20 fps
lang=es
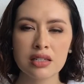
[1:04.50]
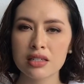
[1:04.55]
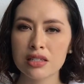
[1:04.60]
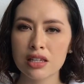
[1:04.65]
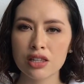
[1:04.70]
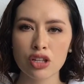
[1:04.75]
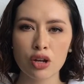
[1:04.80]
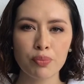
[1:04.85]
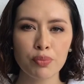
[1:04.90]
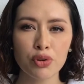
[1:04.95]

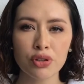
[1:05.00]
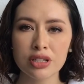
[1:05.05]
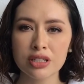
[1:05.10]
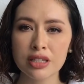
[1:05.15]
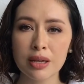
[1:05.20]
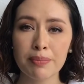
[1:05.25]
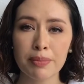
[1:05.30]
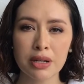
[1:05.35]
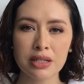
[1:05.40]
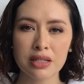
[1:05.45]
Si no
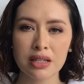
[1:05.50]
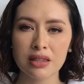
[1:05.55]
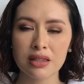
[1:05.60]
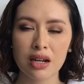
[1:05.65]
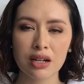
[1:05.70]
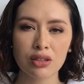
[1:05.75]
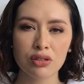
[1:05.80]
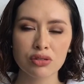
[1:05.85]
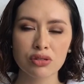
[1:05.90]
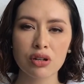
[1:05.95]
pudiste
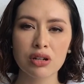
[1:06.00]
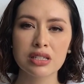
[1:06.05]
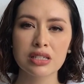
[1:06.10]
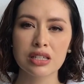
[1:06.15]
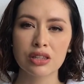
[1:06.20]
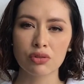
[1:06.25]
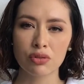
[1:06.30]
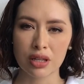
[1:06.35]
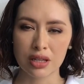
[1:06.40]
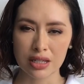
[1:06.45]
presentar tu
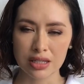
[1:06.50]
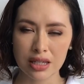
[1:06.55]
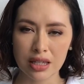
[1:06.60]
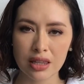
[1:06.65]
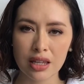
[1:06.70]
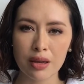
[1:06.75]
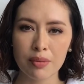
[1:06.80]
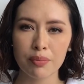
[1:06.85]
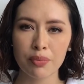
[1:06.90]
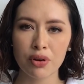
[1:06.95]
solicitud en ese
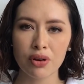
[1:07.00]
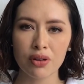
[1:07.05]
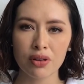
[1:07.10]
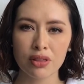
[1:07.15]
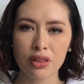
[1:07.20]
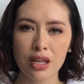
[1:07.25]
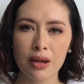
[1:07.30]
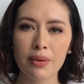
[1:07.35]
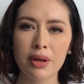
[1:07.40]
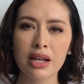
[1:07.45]
tiempo,
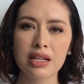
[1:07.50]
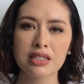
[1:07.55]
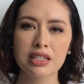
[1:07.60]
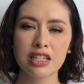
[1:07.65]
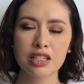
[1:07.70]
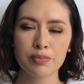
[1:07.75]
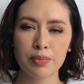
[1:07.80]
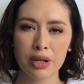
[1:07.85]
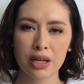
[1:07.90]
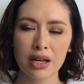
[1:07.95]
deberás
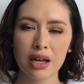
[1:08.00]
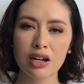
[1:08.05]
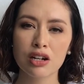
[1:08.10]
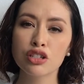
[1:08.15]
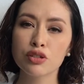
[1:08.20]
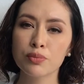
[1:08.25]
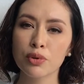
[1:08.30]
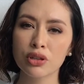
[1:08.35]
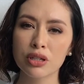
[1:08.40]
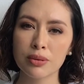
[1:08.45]
explicar
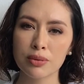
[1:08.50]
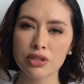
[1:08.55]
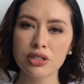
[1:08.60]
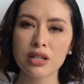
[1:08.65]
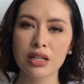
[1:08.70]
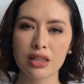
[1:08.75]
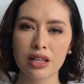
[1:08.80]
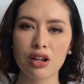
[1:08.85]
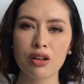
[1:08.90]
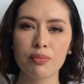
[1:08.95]
los motivos
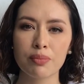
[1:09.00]
que te lo